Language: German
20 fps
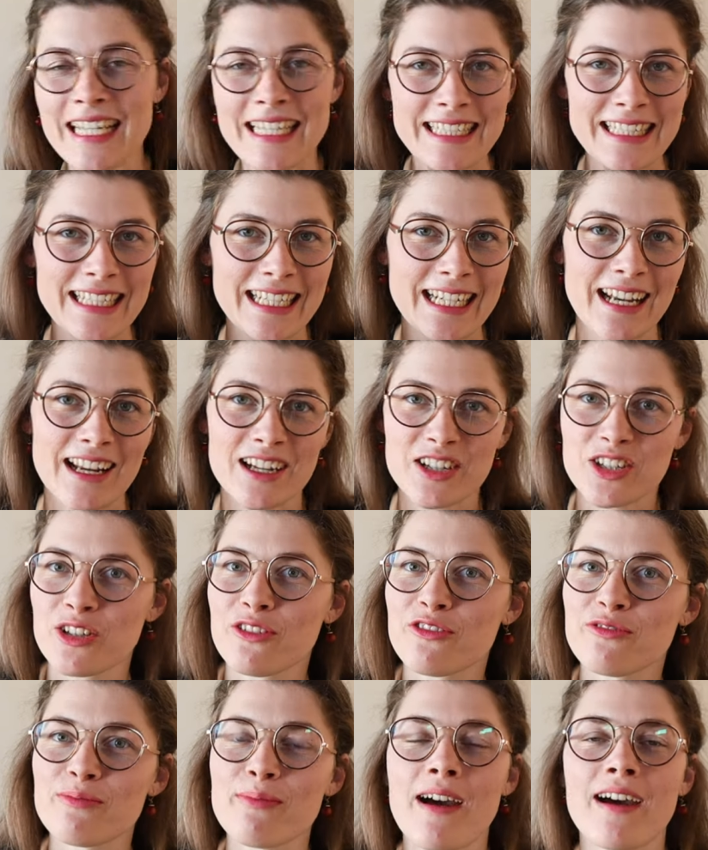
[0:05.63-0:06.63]
hier klar
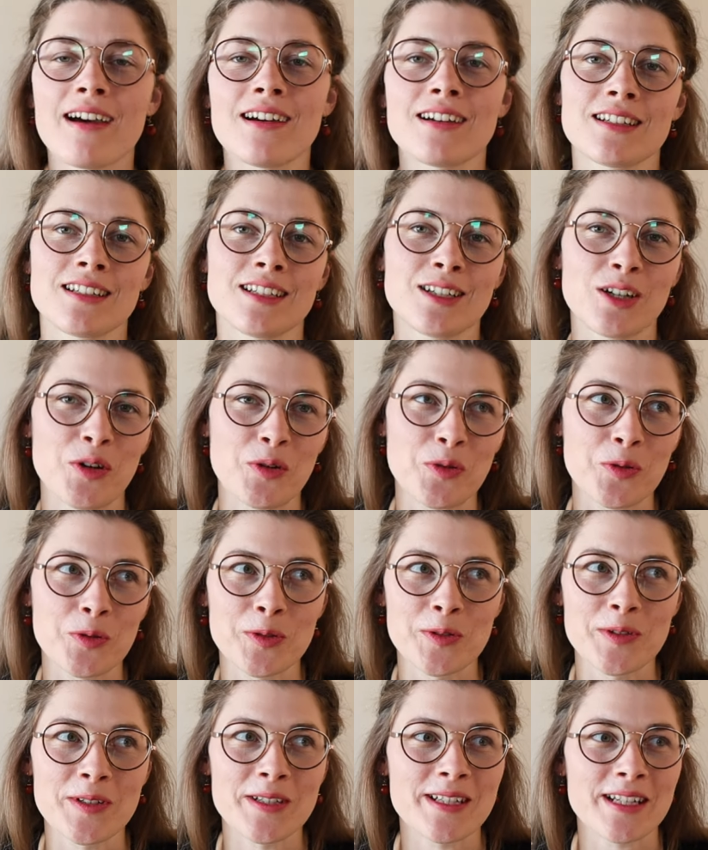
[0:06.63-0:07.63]
Schiff machen,
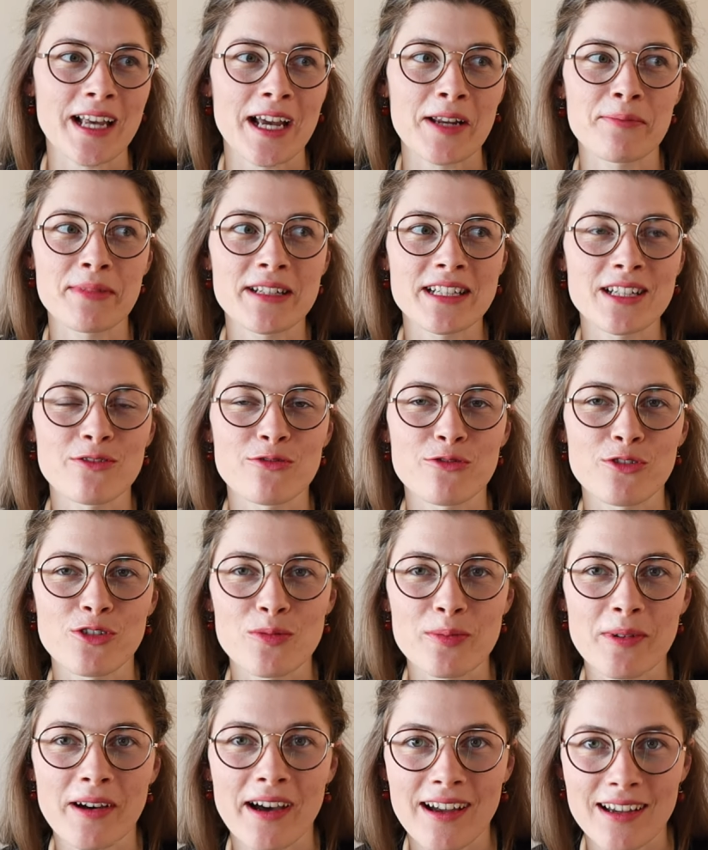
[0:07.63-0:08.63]
uns ein bisschen
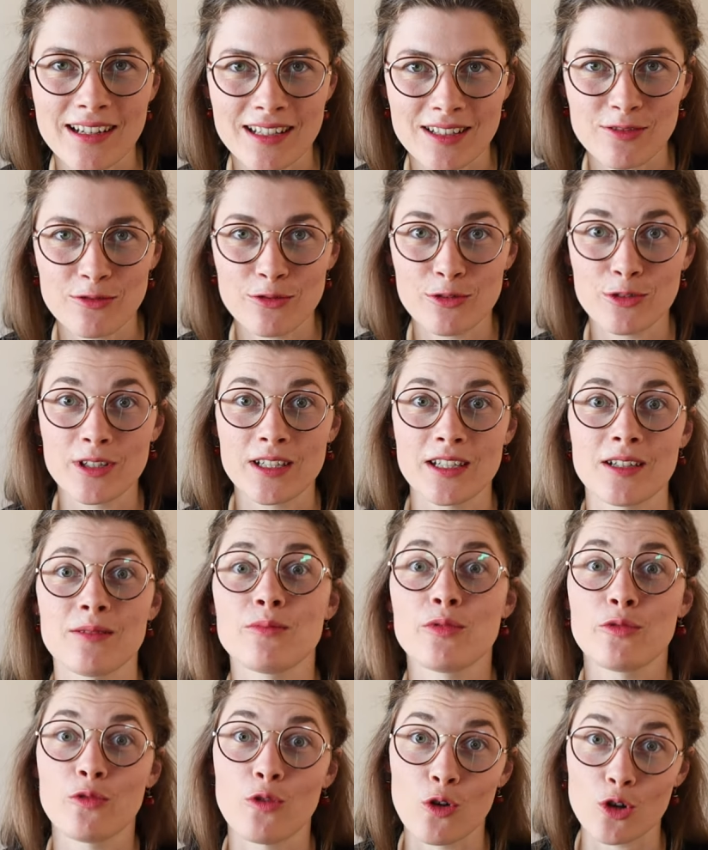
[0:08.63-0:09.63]
vorbereiten für den
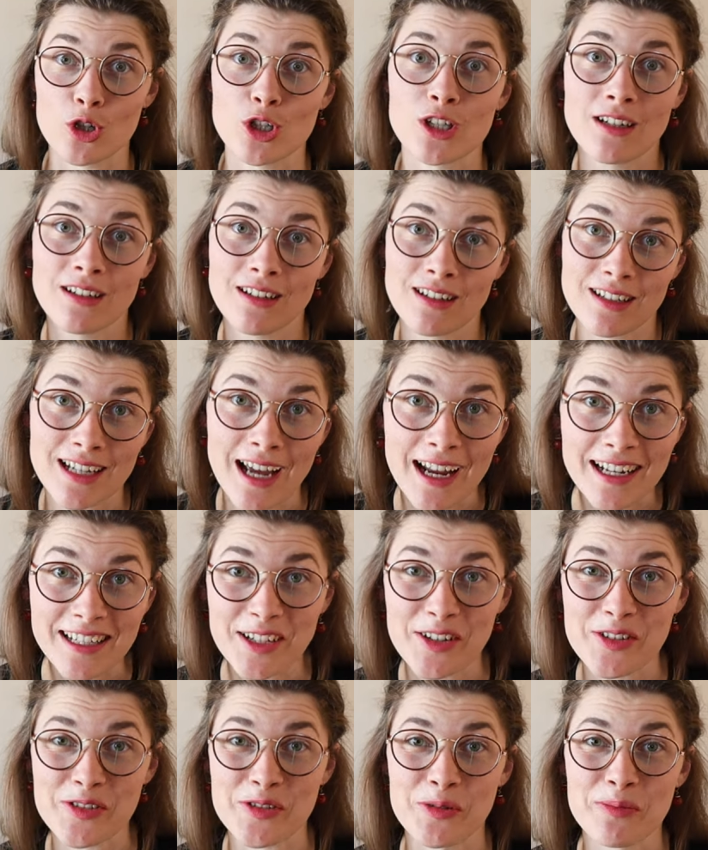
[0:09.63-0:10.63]
bevorstehenden
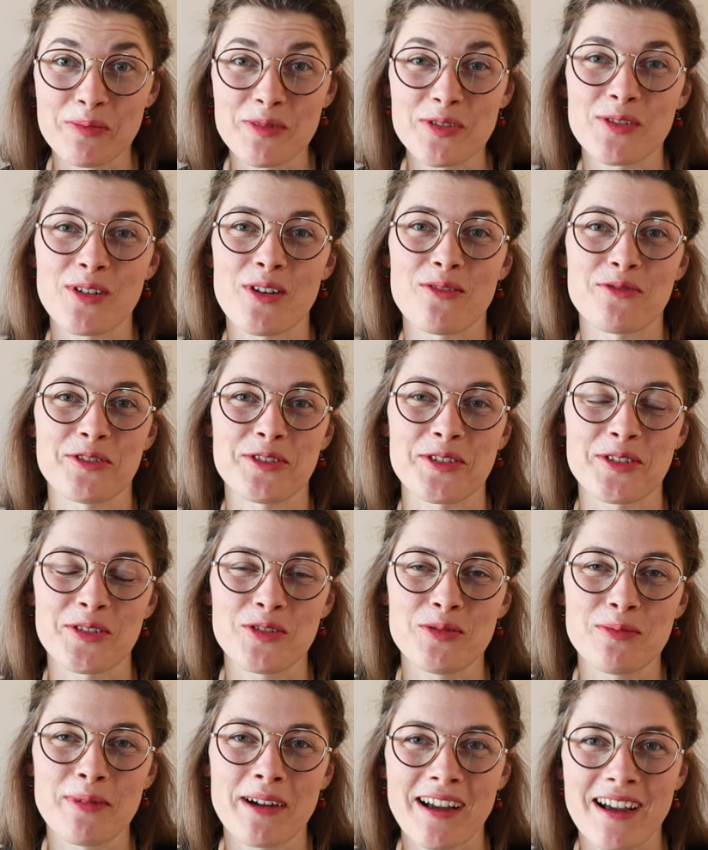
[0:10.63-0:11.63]
Tiny House Umzug auf unseren
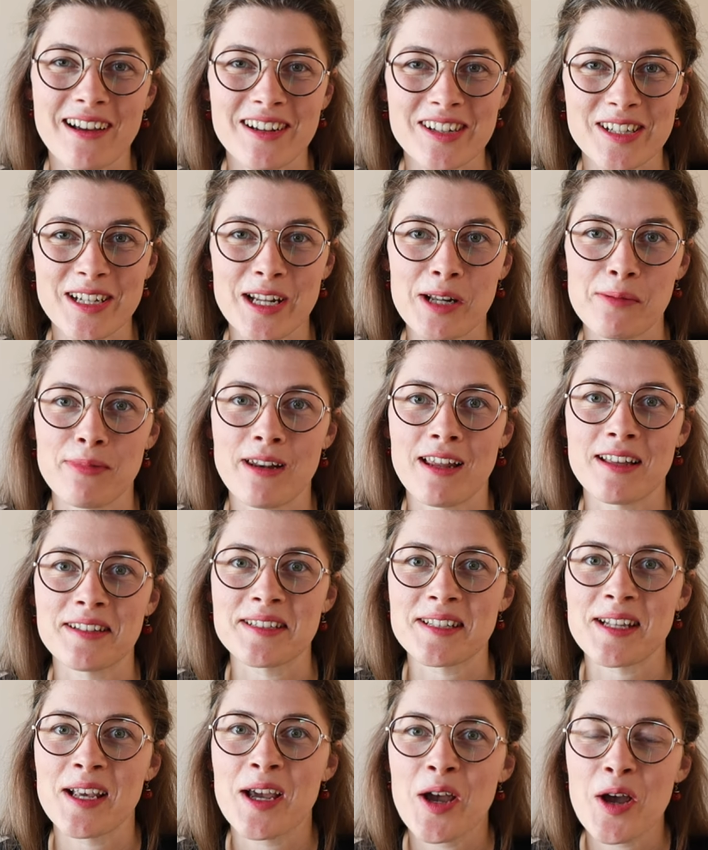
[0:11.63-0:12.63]

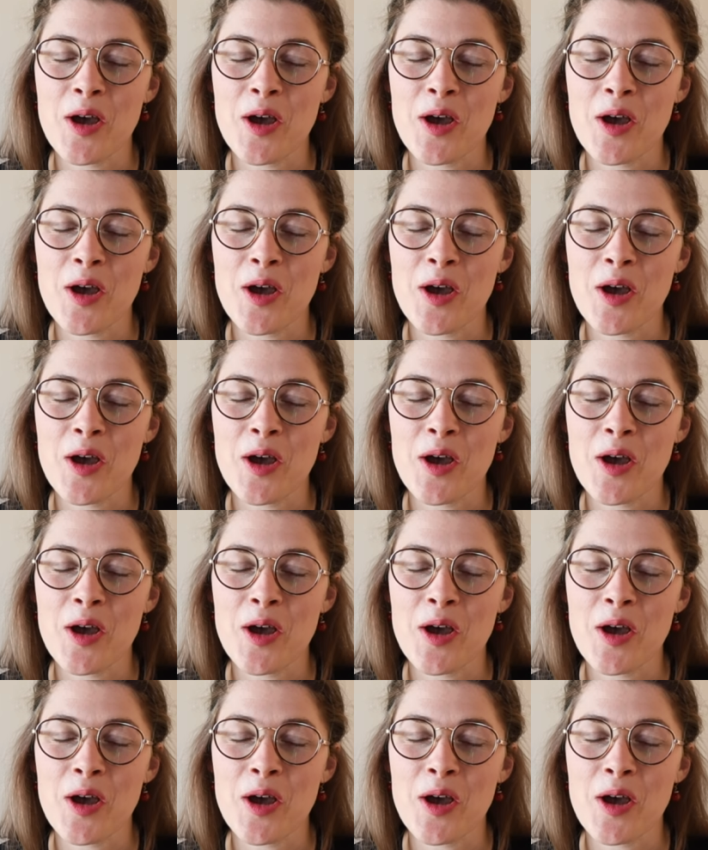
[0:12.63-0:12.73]
Übergangsstellplatz